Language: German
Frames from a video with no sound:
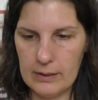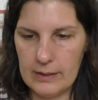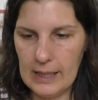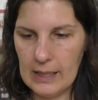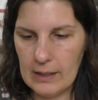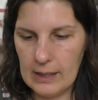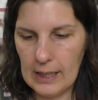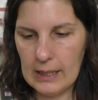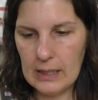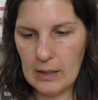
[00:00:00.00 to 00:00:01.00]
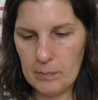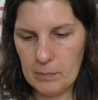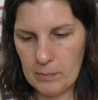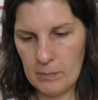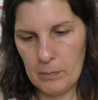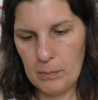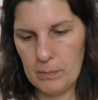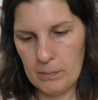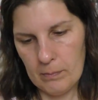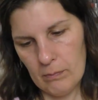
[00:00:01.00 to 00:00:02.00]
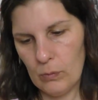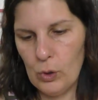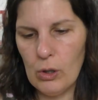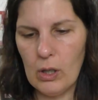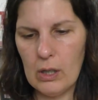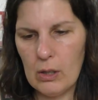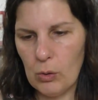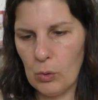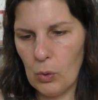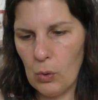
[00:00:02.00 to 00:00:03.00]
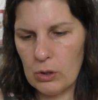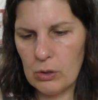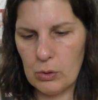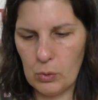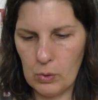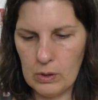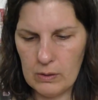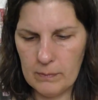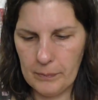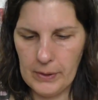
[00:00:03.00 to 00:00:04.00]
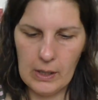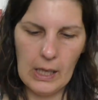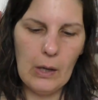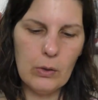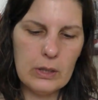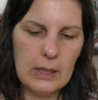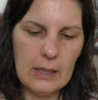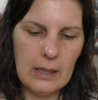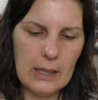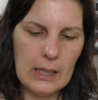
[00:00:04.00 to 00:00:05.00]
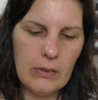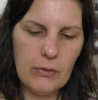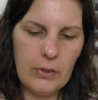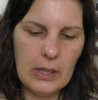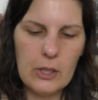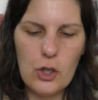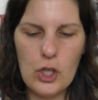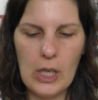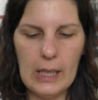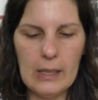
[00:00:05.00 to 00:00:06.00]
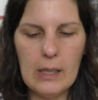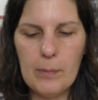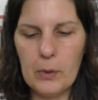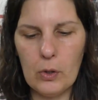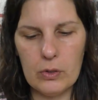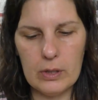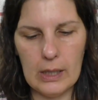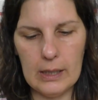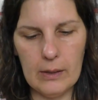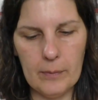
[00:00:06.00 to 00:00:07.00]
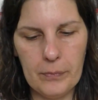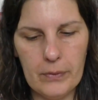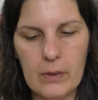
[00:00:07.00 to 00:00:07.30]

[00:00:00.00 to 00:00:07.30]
sehr knalligen, ja, Rotton aus der Infinite Shine Lipgloss Reihe.